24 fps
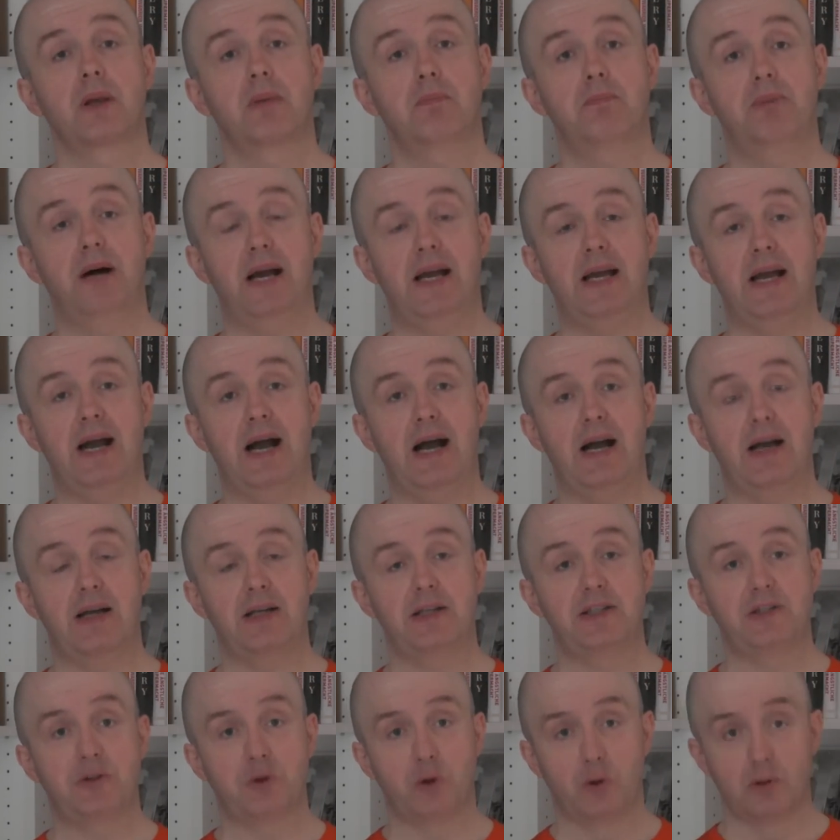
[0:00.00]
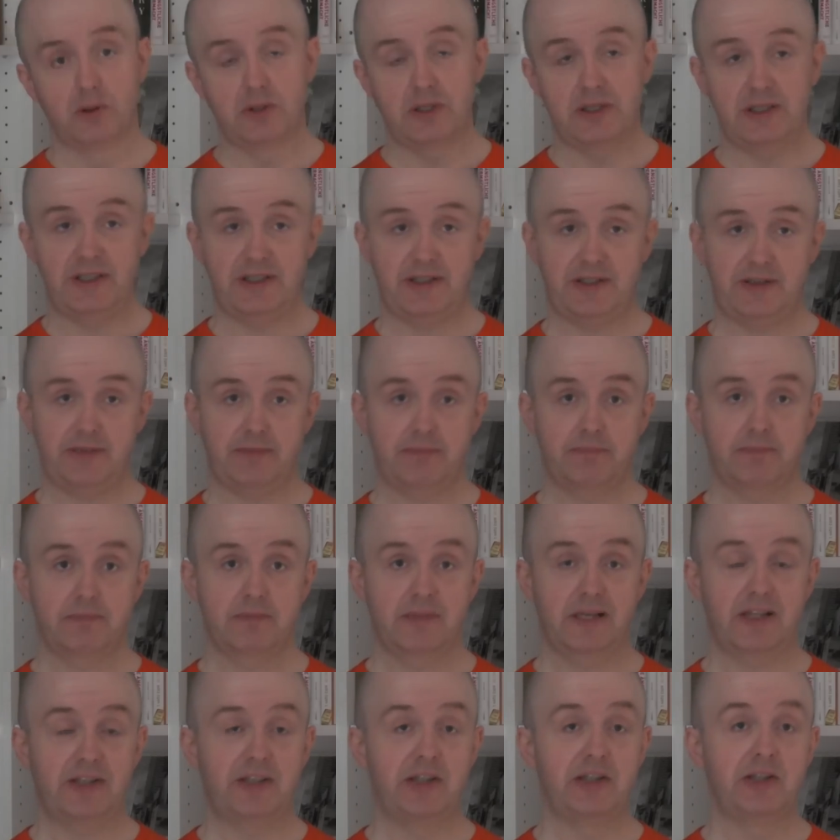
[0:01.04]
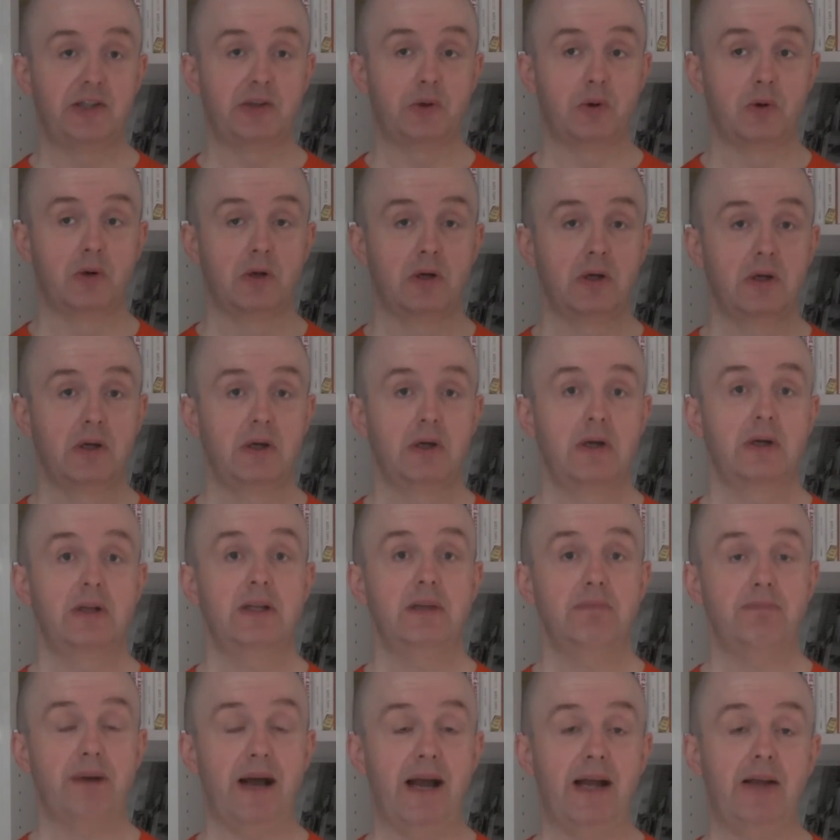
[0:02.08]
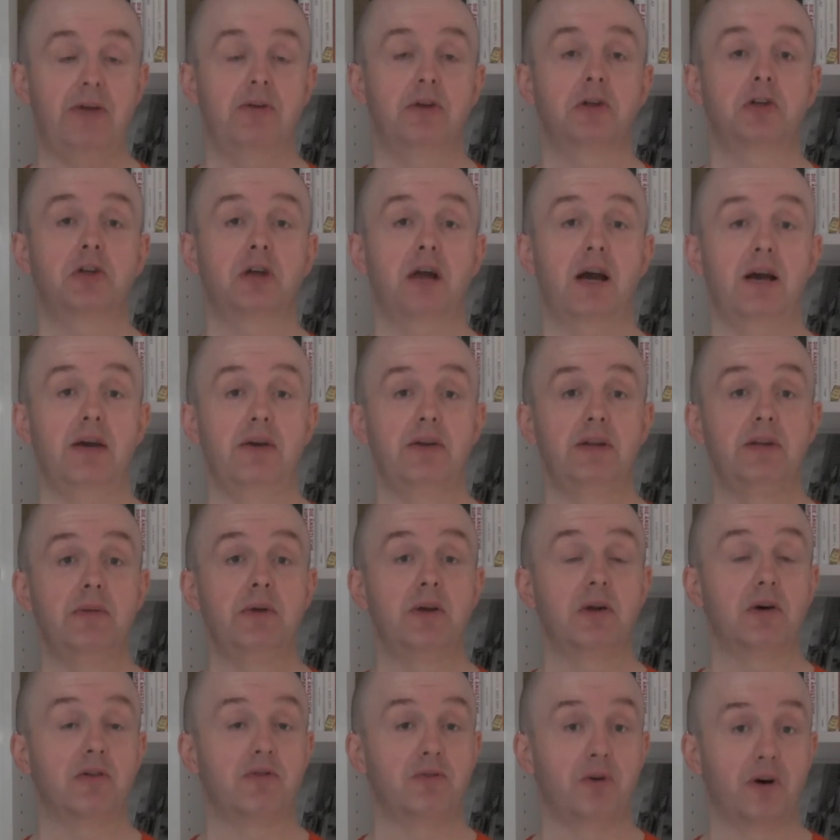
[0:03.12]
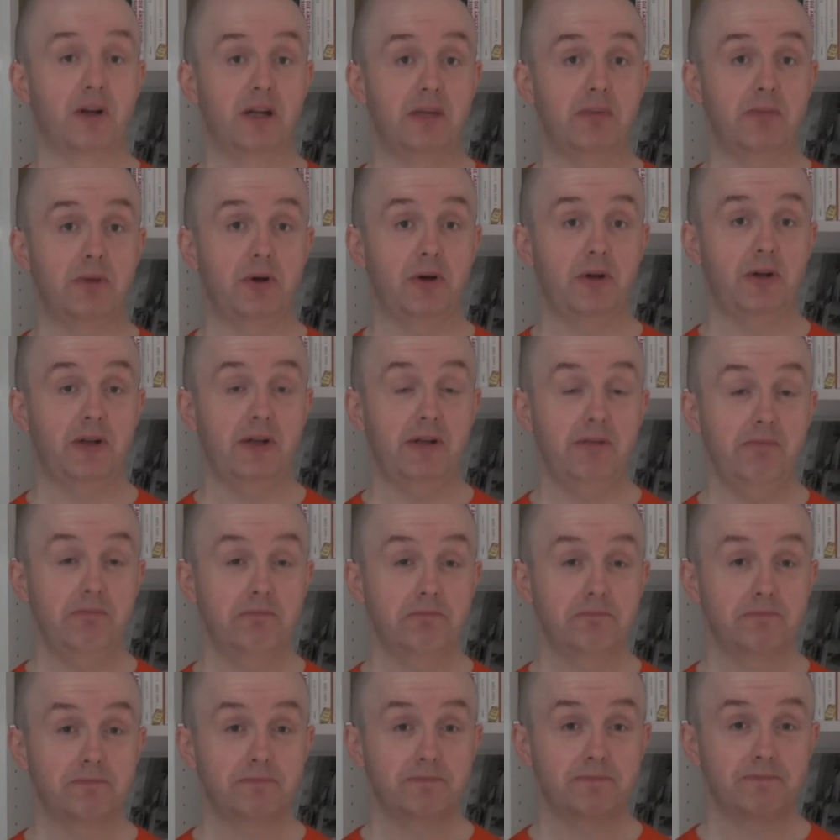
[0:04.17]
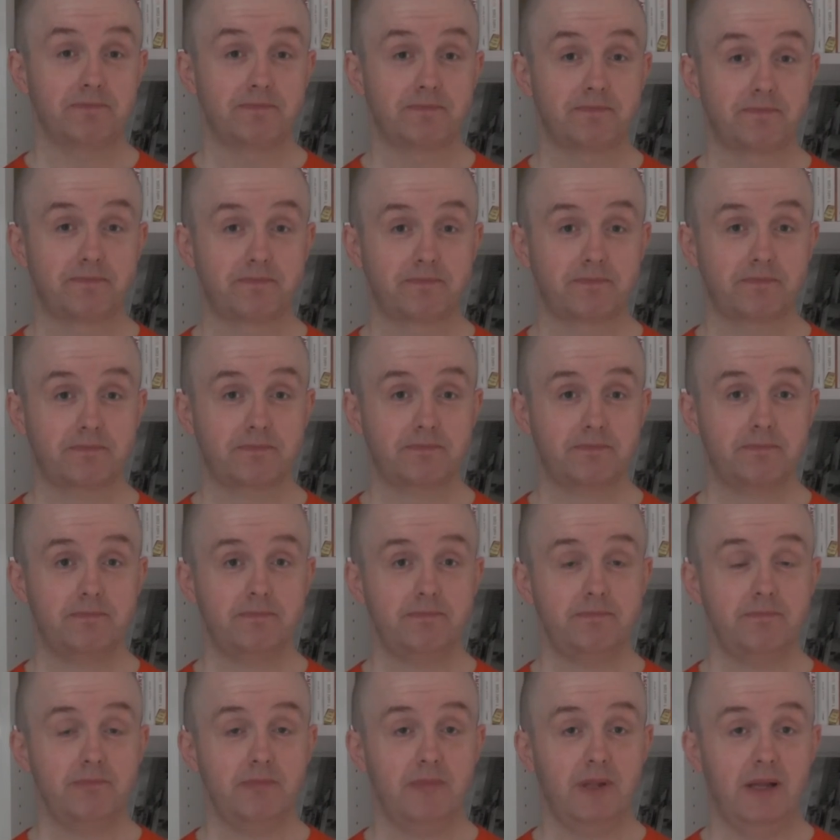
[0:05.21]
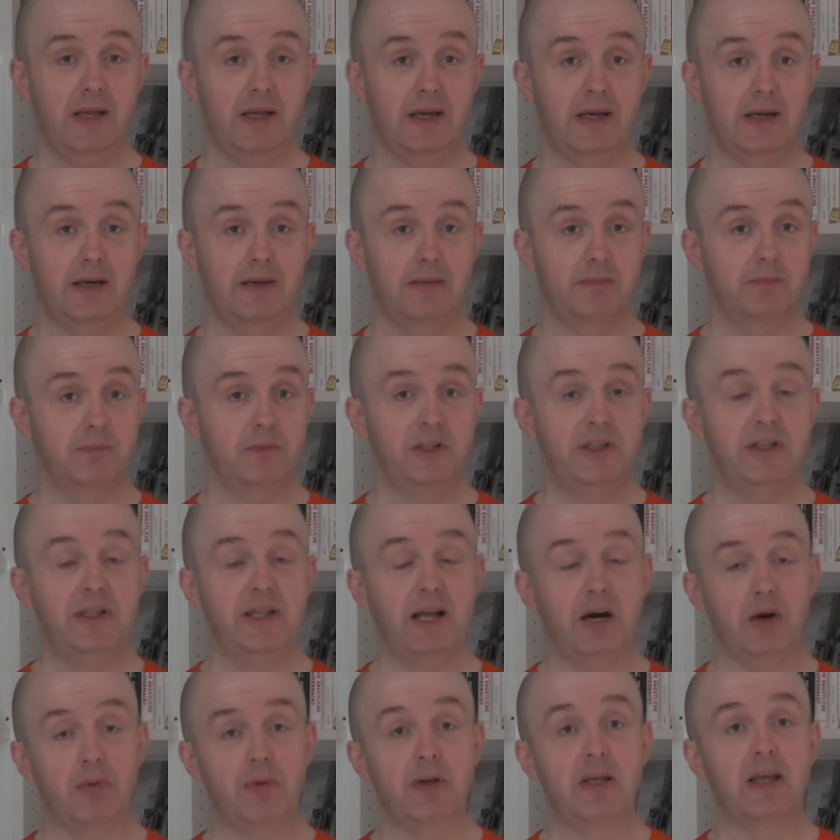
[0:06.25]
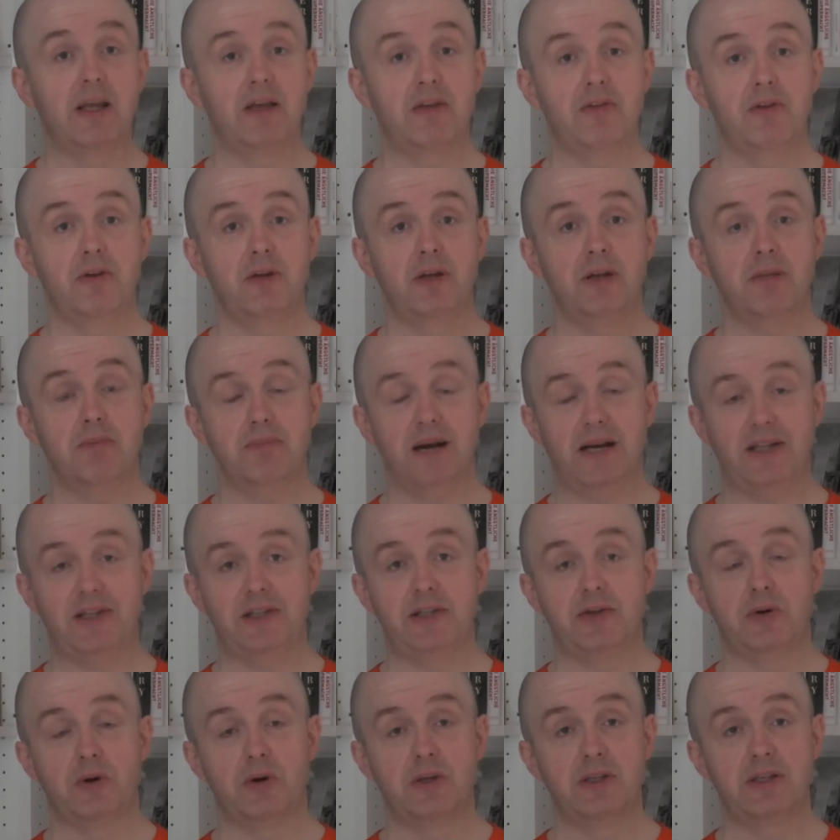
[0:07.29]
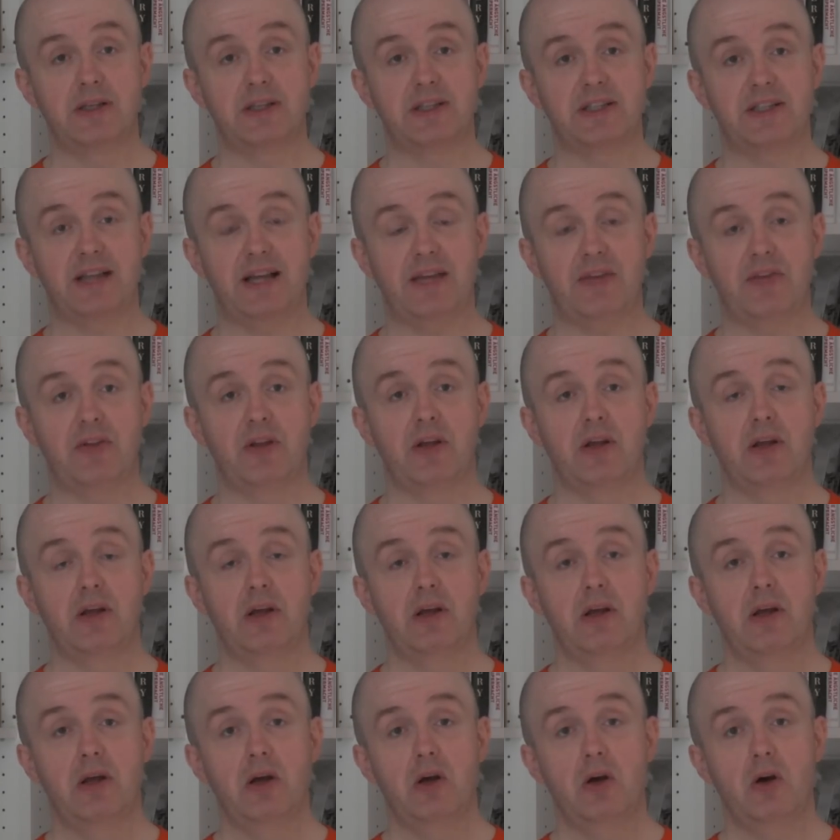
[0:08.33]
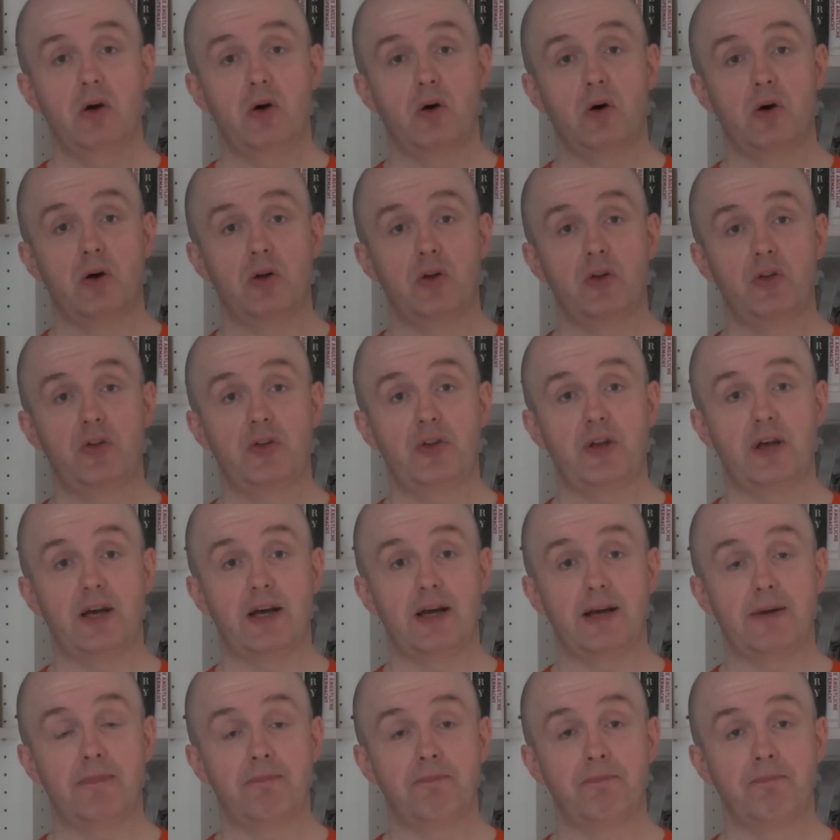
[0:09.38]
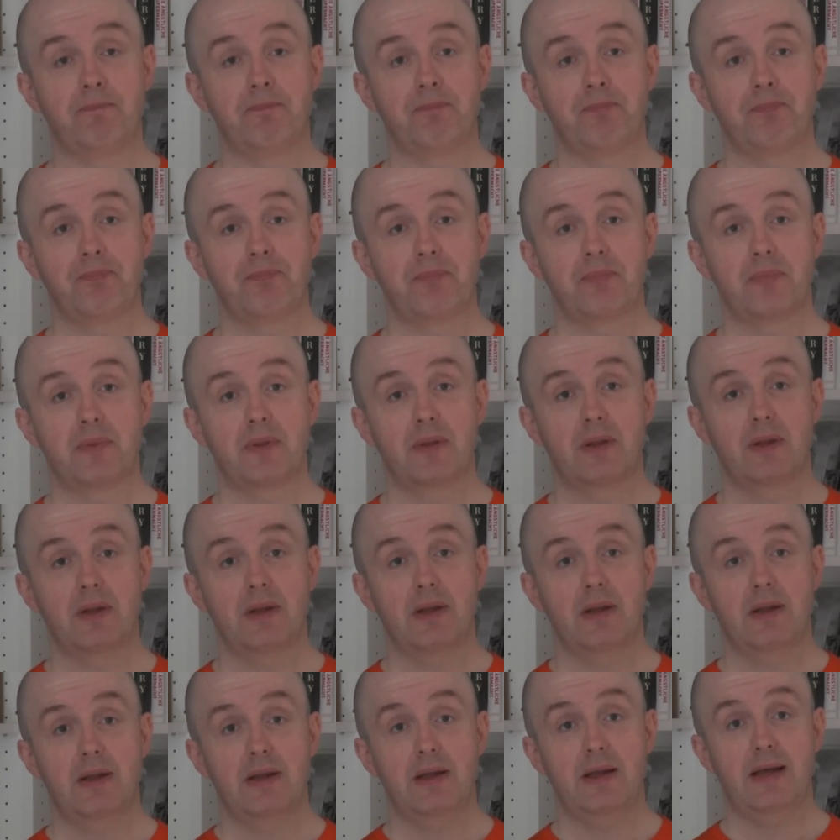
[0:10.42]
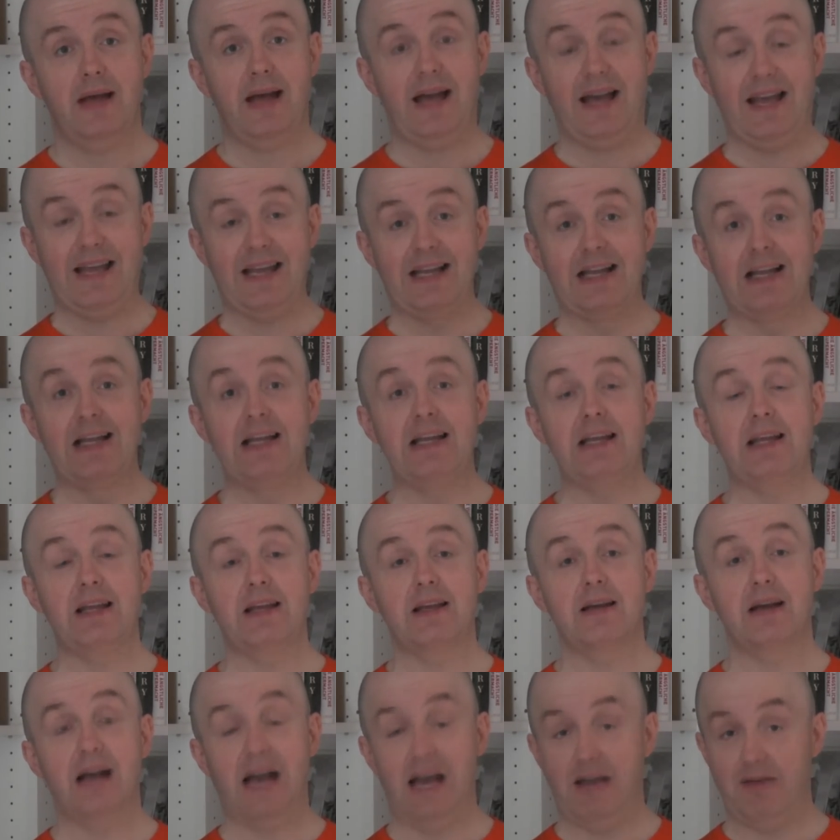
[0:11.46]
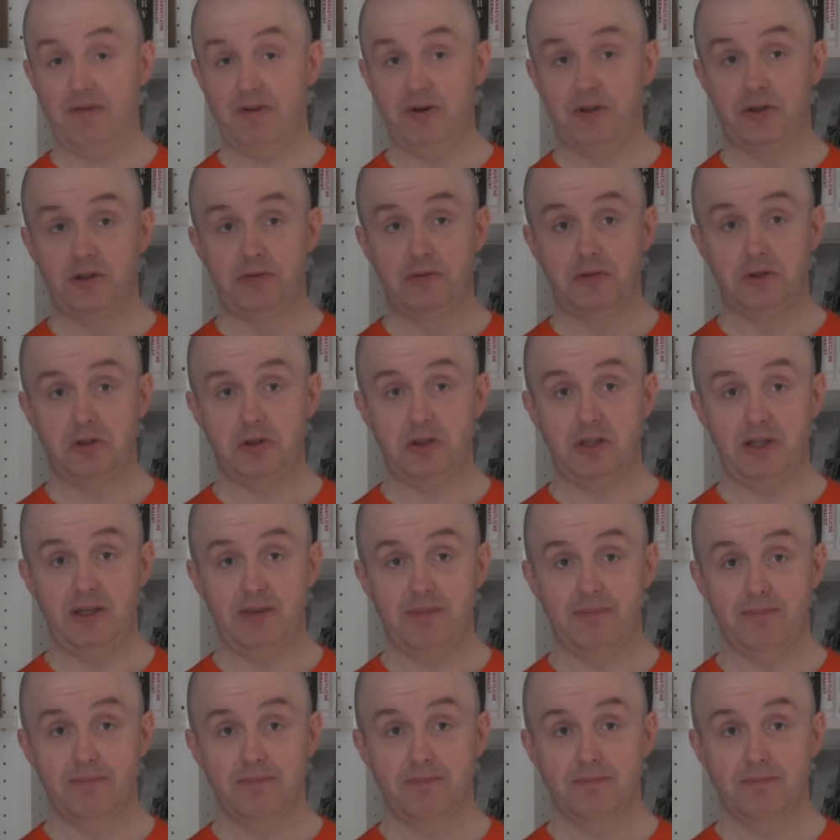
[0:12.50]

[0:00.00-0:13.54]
bei Aristoteles. Das sind so die beiden Unterscheidungen, die ich noch vornehmen möchte. Ähm, die sind auch wirklich für die Masse noch interessant und ähm, eigentlich einfach zu verstehen.